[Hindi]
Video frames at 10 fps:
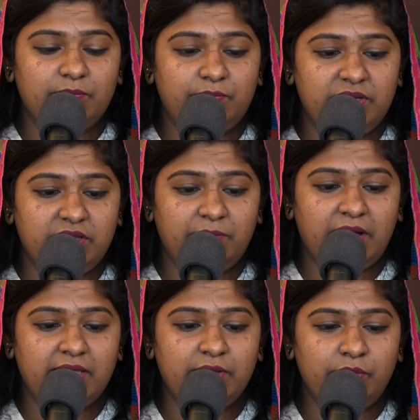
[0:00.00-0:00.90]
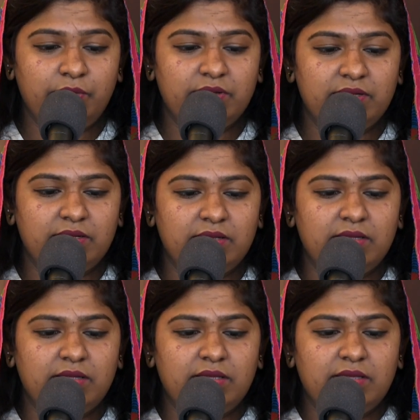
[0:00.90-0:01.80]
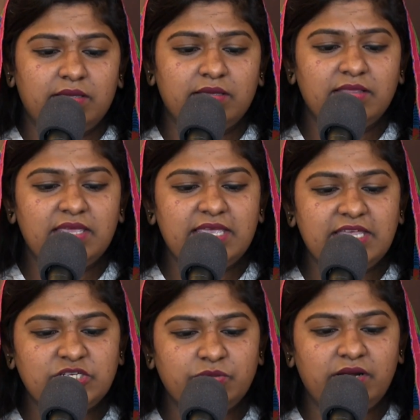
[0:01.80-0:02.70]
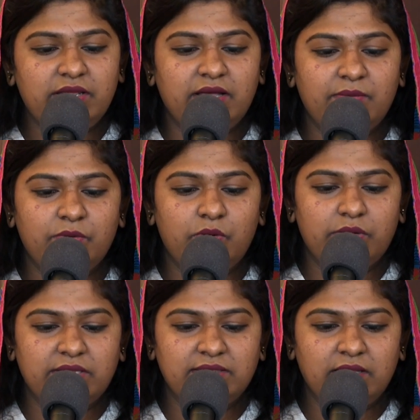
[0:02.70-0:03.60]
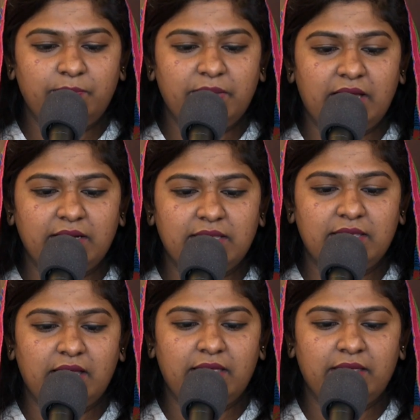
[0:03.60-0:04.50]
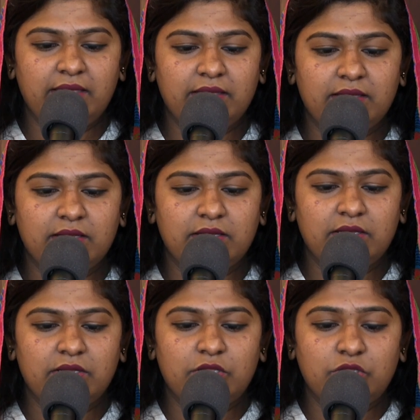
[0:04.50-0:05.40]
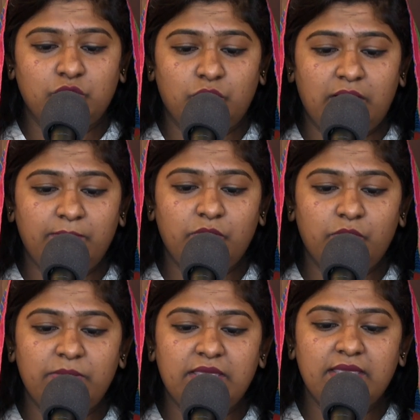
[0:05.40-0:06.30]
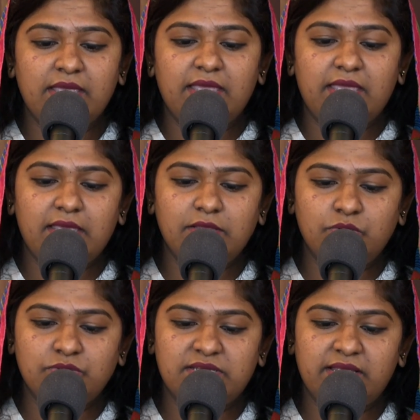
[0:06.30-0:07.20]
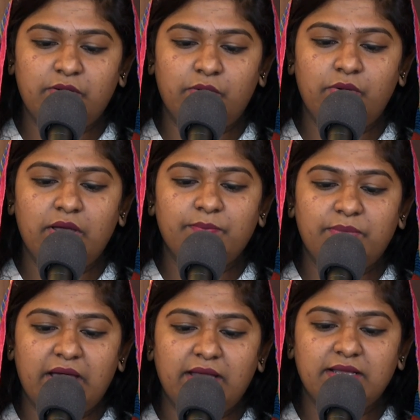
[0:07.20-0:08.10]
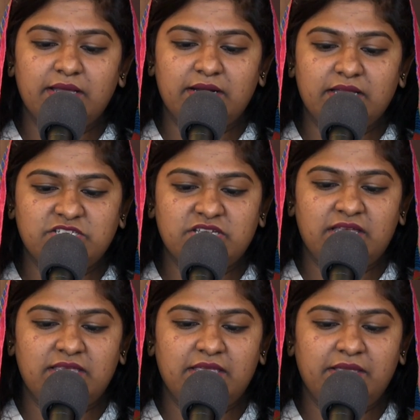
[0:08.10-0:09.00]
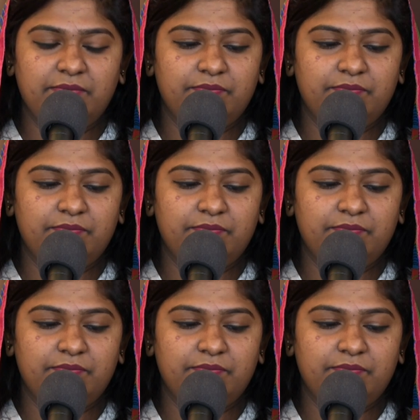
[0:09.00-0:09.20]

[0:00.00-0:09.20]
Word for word: प्रिय भाइयों यदि ईश्वर ने हमको इतना प्यार किया है तो हमको भी एक दूसरे को प्यार करना चाहिए